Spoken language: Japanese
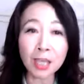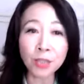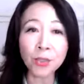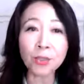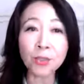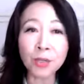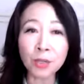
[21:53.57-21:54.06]

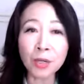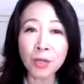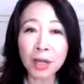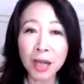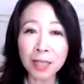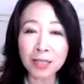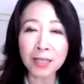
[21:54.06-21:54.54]
人と
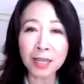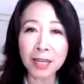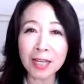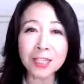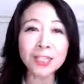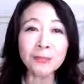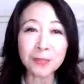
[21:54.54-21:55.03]
会った
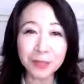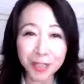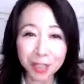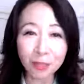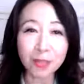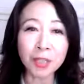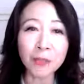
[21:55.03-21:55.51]
らいつも
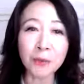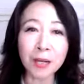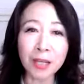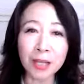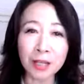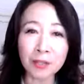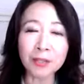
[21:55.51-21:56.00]
にっこり
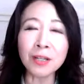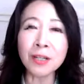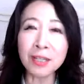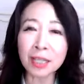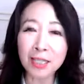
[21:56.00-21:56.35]
笑える。